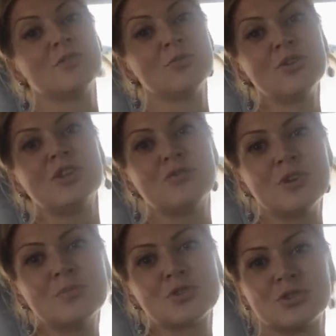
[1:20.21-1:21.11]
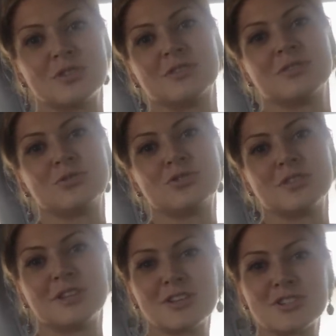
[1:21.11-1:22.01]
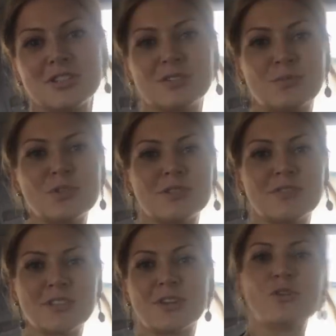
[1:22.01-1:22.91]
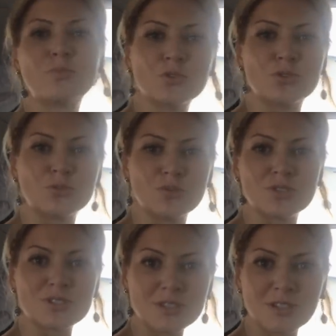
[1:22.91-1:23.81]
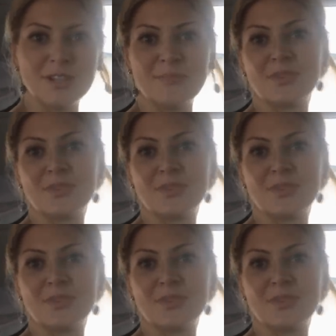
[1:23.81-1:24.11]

Но его можно точно так же использовать, как и любой другой сыр,